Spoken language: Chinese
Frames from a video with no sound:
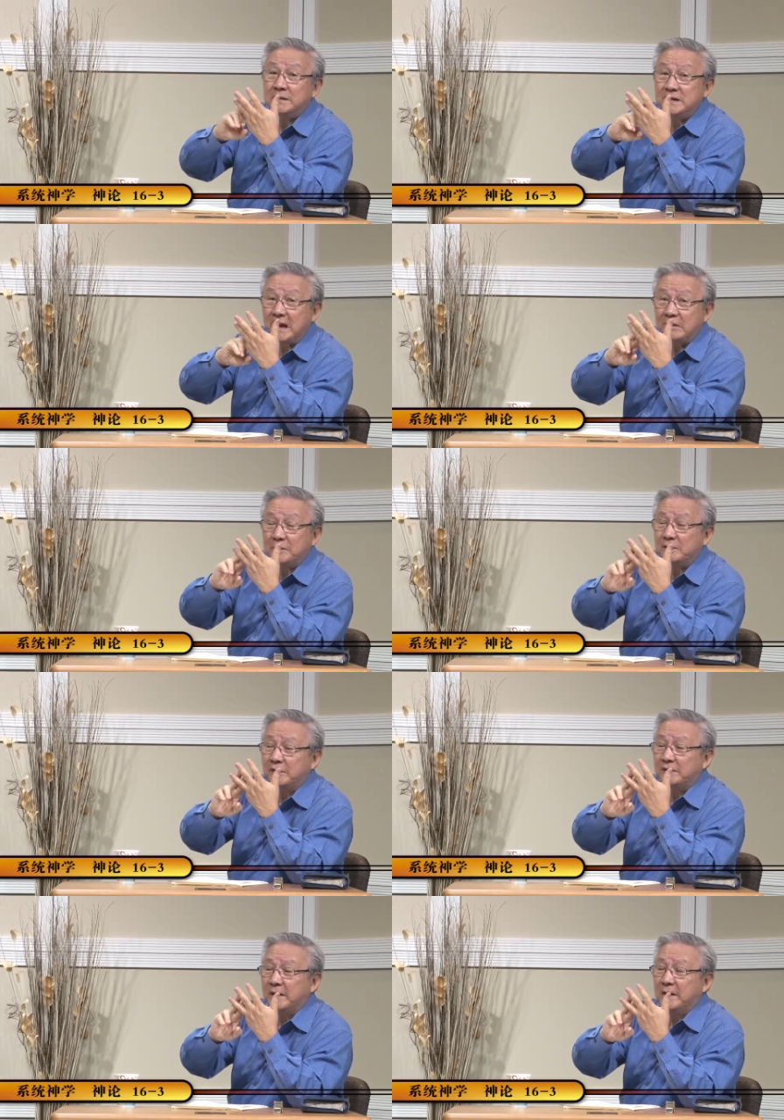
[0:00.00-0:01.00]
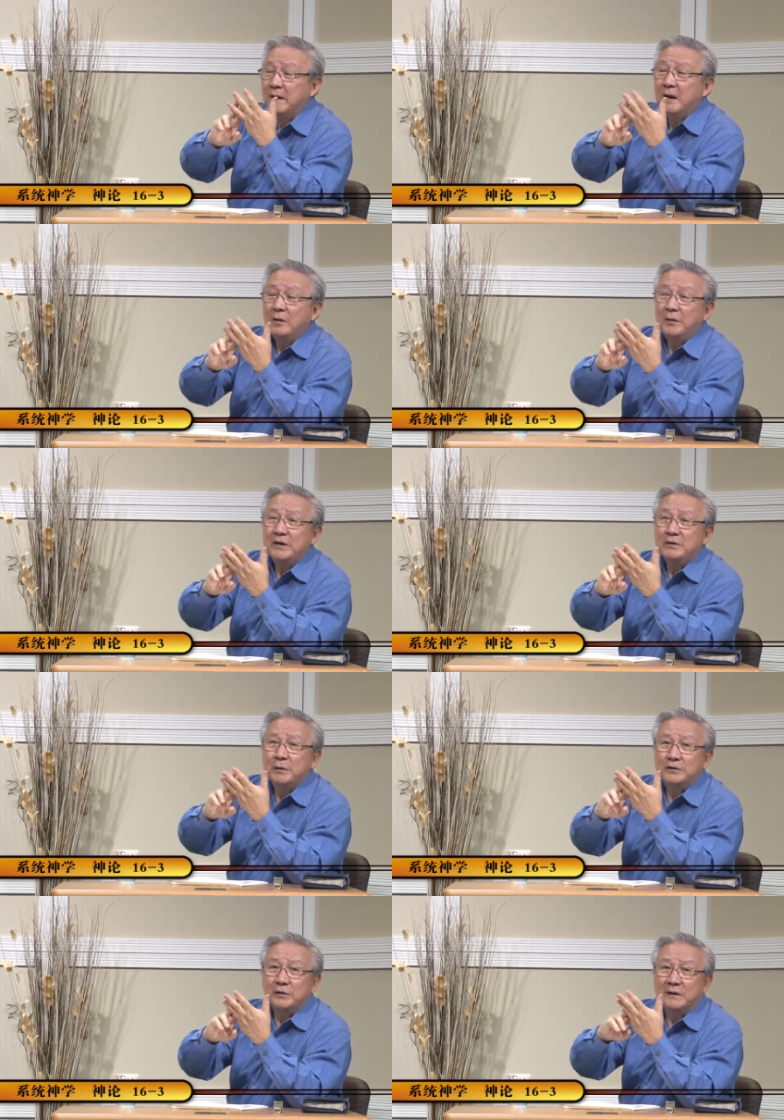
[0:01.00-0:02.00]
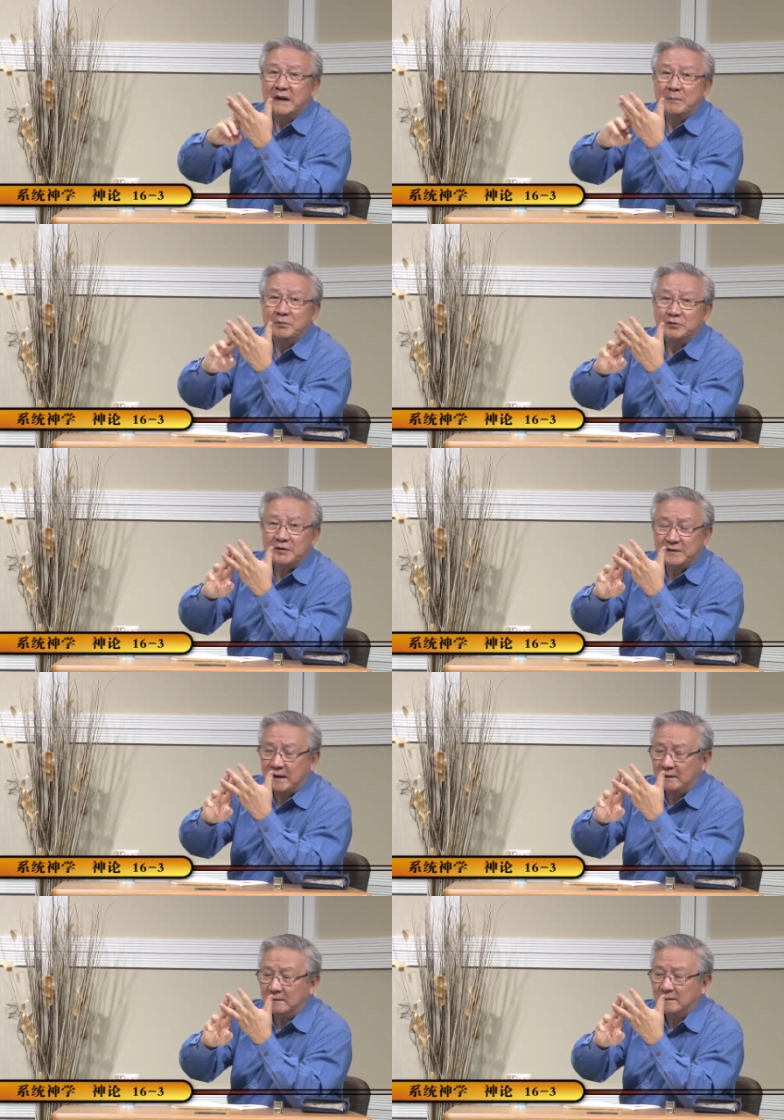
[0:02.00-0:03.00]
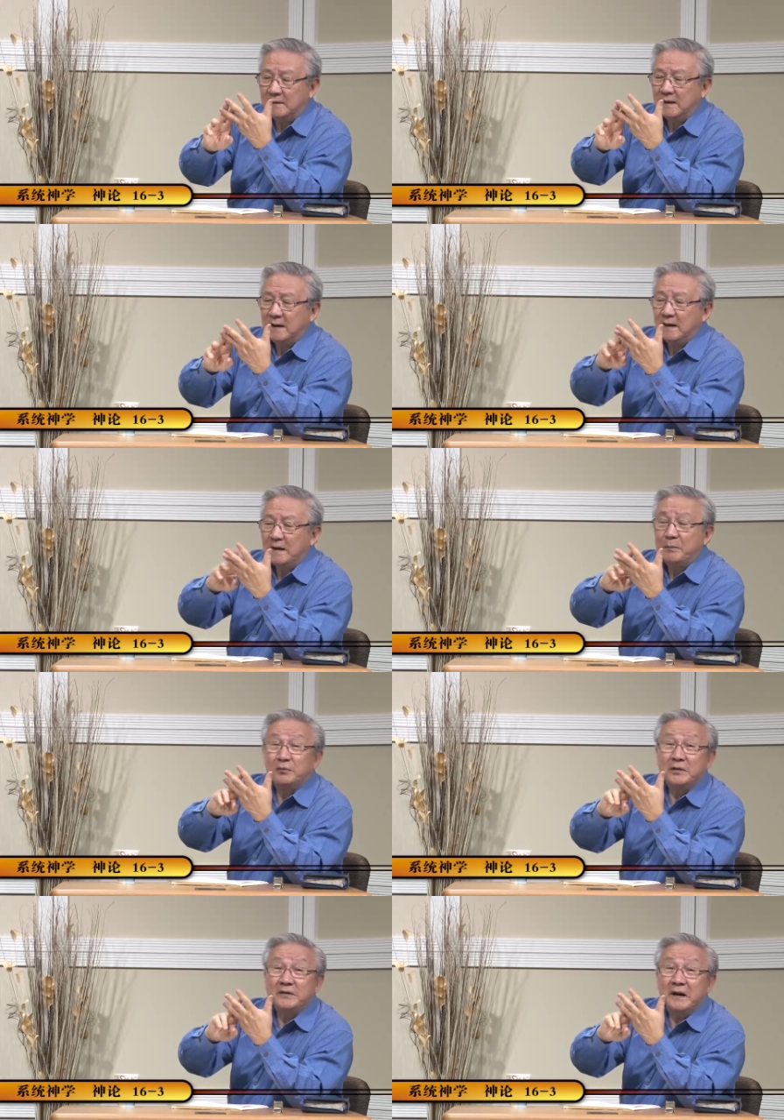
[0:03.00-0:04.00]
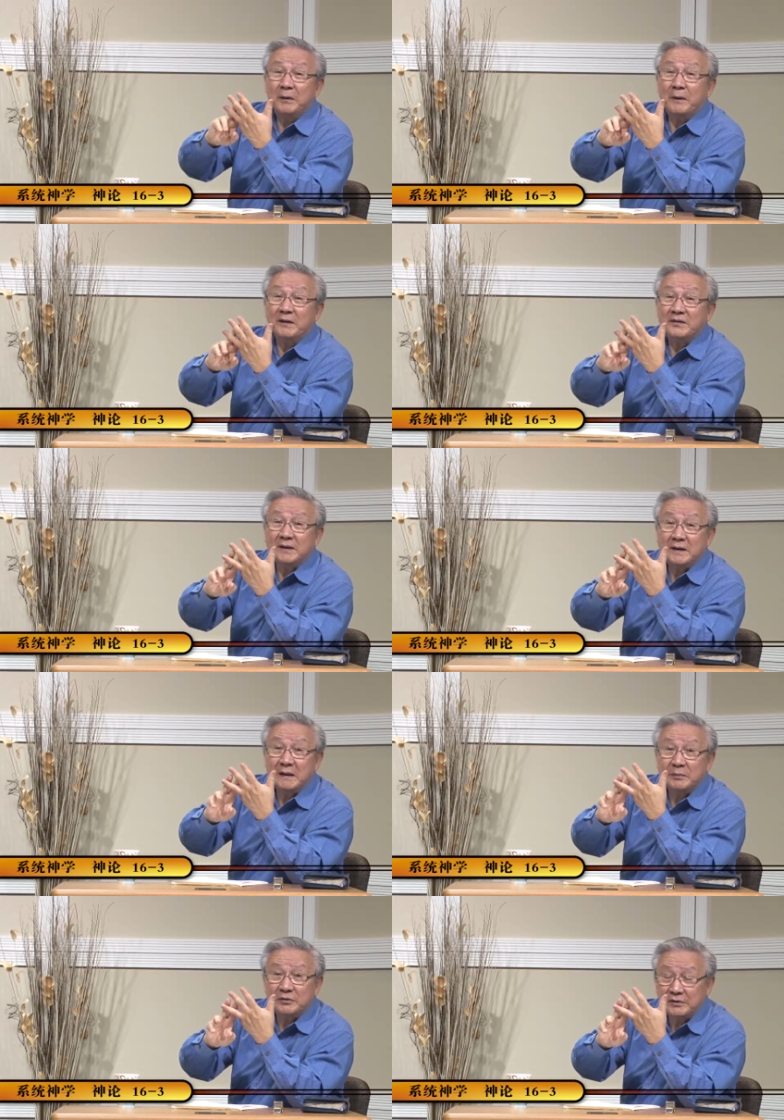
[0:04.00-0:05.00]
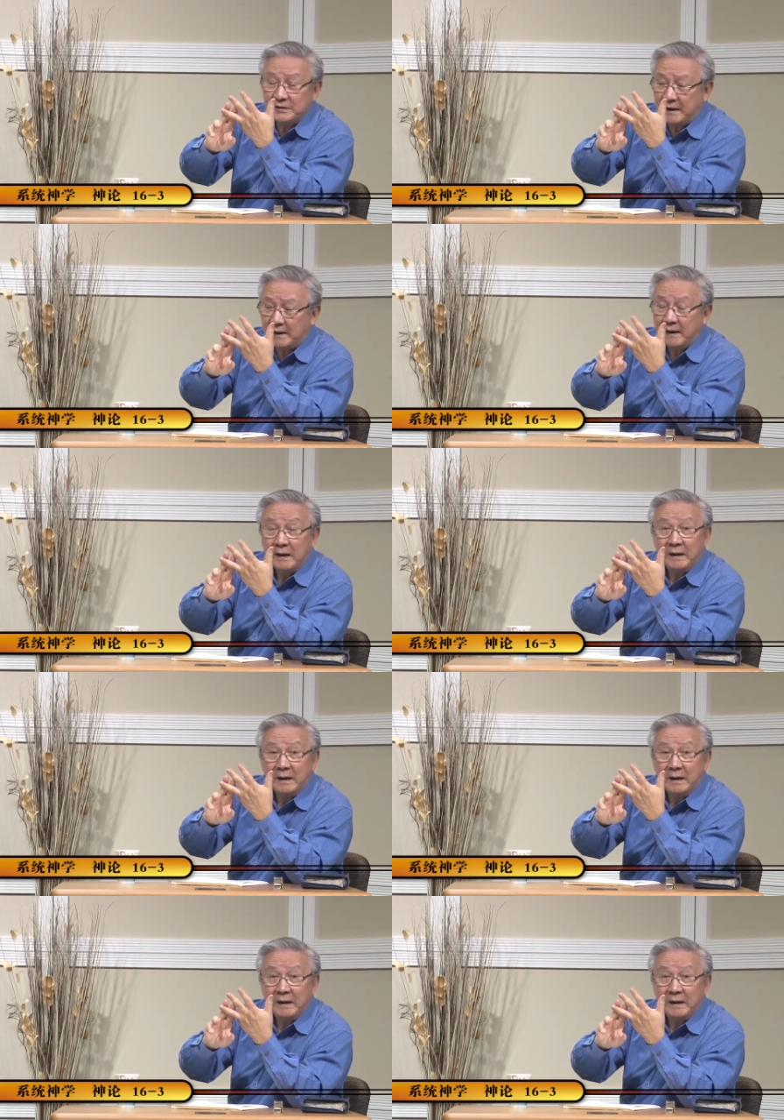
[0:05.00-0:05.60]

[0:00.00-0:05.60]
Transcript: 其他都不存在，换句话说，零不存在。零不存在的话，上帝也不存在。